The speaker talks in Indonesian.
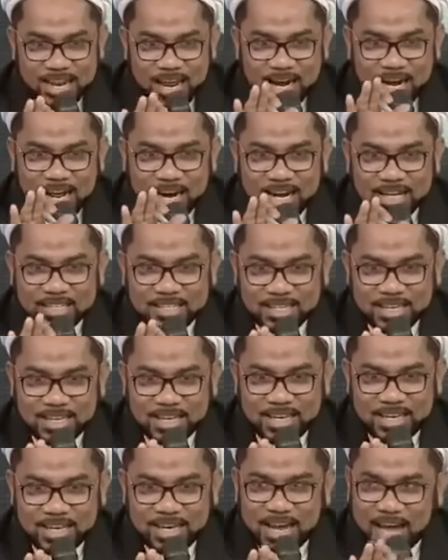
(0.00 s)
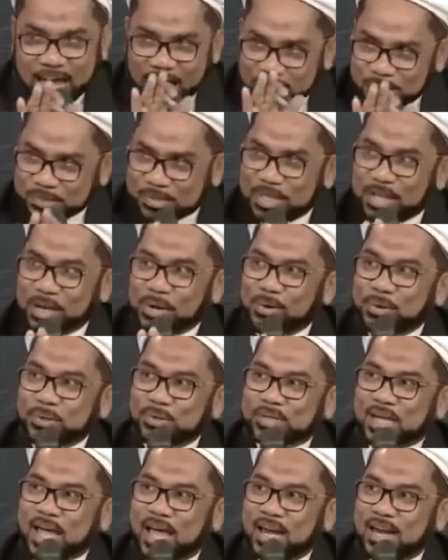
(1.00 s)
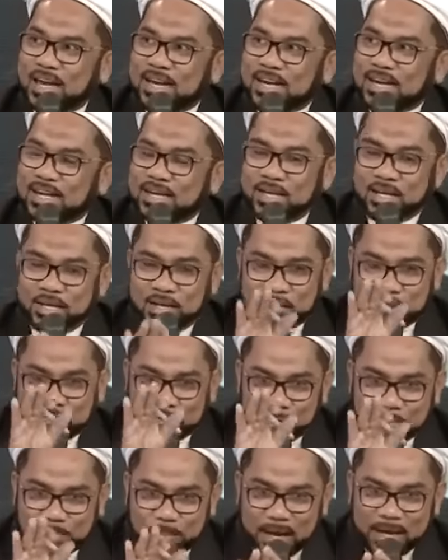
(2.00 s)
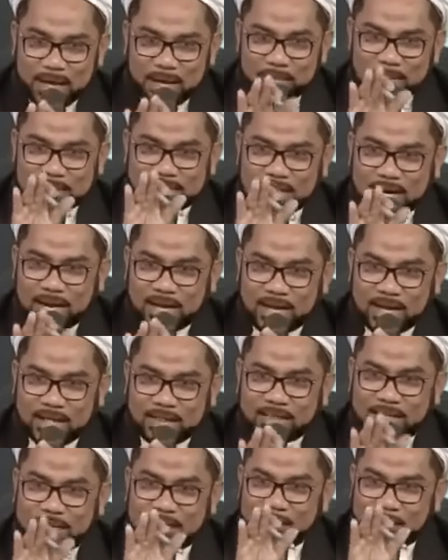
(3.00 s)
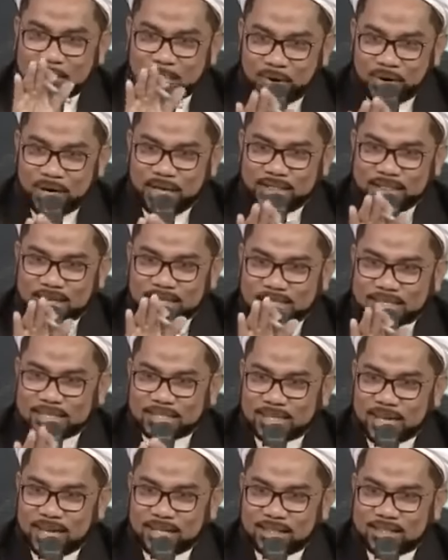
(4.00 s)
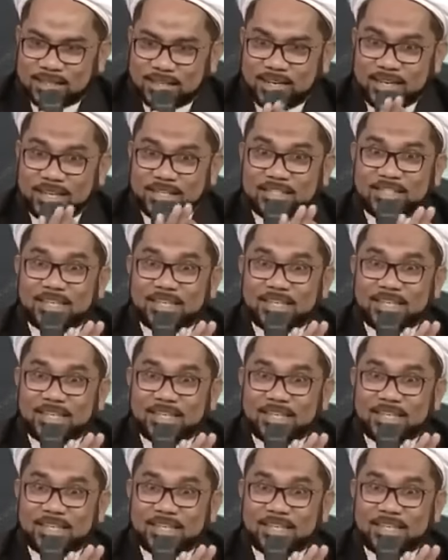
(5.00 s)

dan narasi ini harus diluruskan supaya masyarakat tidak boleh tersesat di